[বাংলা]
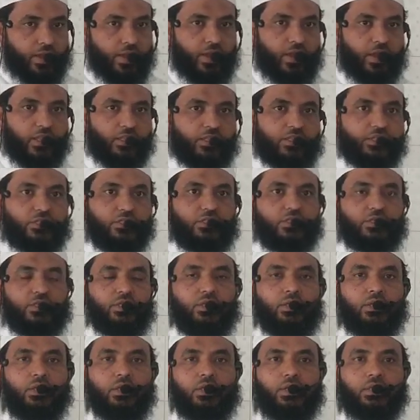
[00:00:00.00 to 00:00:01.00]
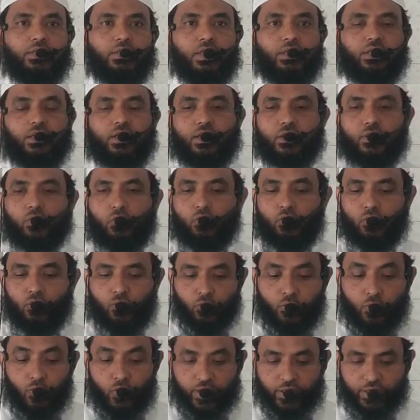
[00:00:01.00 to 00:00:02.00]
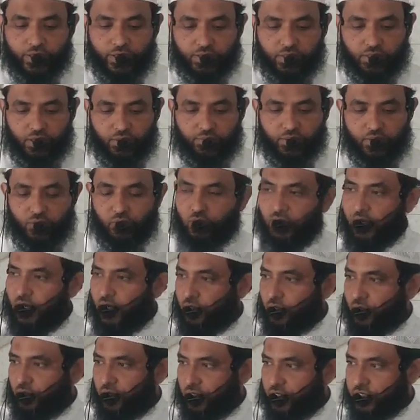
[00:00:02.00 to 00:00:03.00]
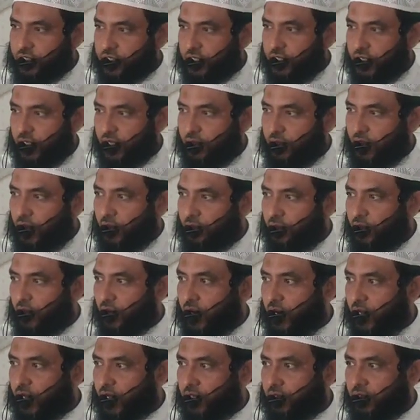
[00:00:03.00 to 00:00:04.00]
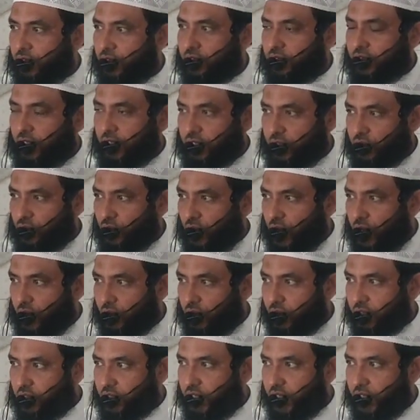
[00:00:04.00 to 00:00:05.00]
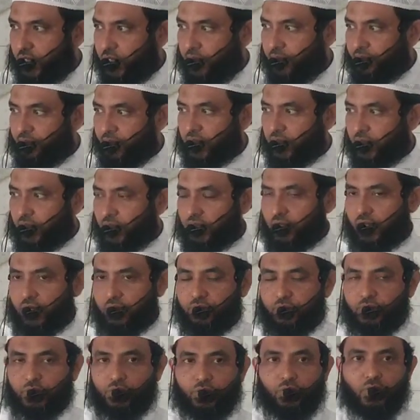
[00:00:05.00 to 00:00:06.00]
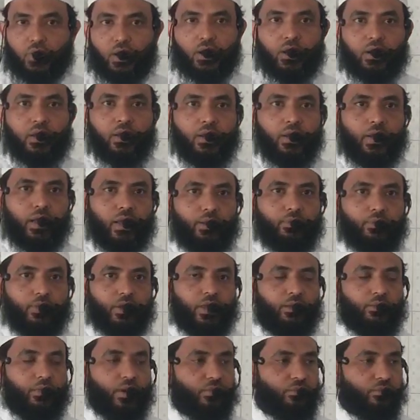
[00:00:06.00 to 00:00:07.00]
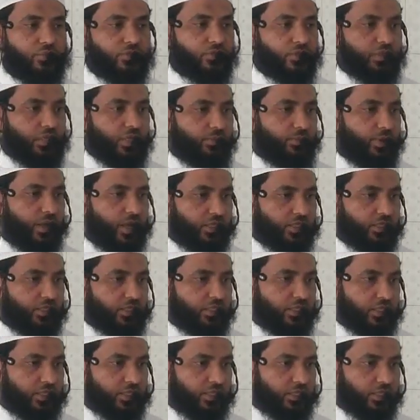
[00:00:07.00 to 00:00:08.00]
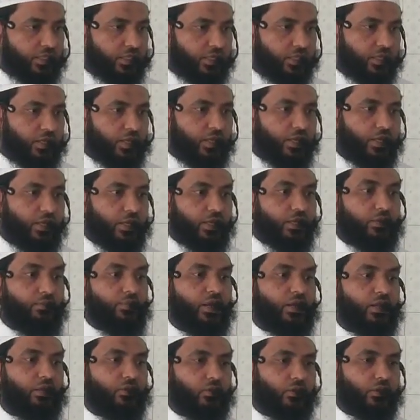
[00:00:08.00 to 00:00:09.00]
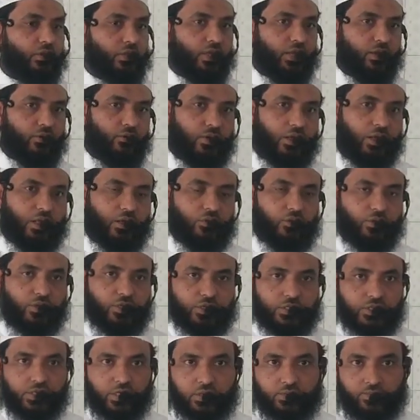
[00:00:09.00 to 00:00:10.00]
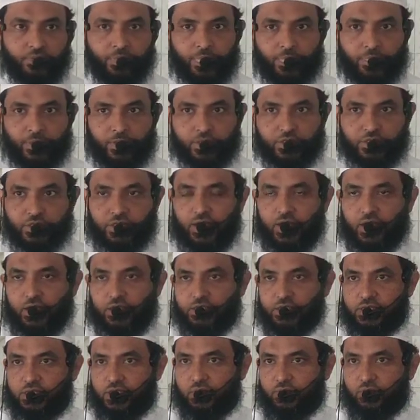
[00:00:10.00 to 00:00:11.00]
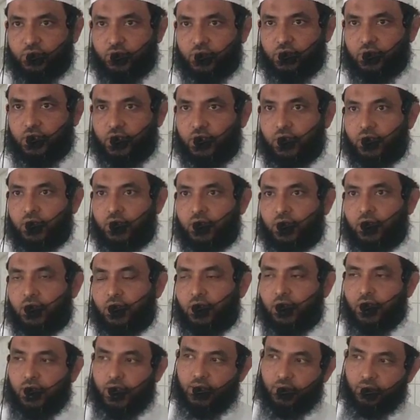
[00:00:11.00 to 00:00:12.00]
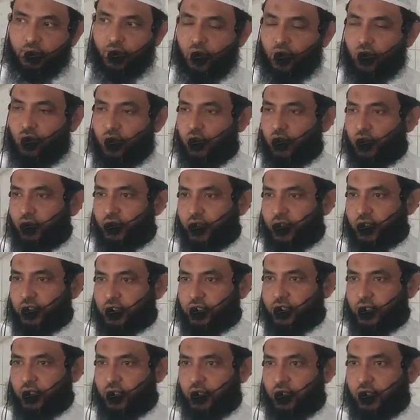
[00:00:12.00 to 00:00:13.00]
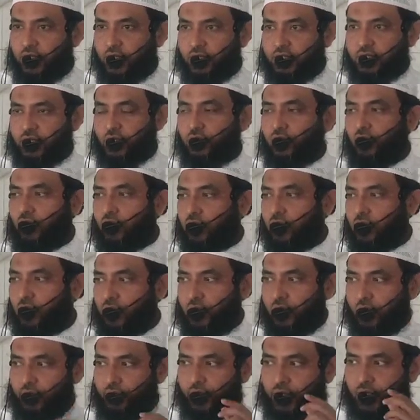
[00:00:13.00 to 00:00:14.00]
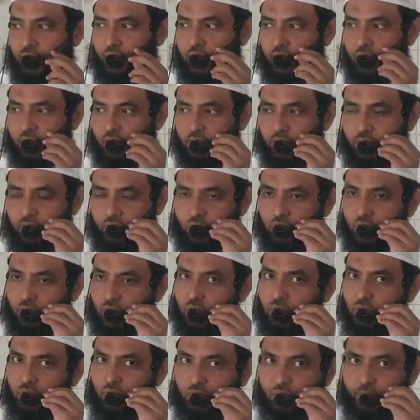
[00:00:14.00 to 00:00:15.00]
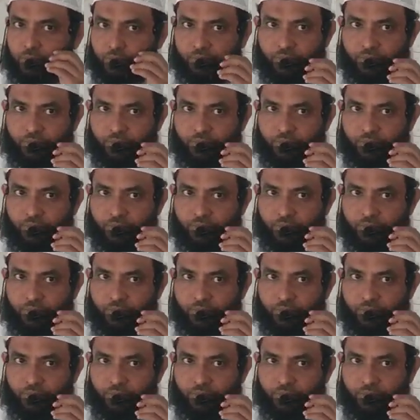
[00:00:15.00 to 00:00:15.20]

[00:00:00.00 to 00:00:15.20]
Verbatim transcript: এই হাদিসটি তাদের উভয় কিতাবে উল্লেখ করেছেন ইমাম বুখারি তার দোয়ার অধ্যায় কিতাব দোয়া এবং ইমাম মুসলিম হাদিসটিকে তিনি ইমানের অধ্যায়ে উল্লেখ করেছেন যে হাদিসের মধ্যে এই বর্ণনা রয়েছে যে কুল্লু নবী কুল্লু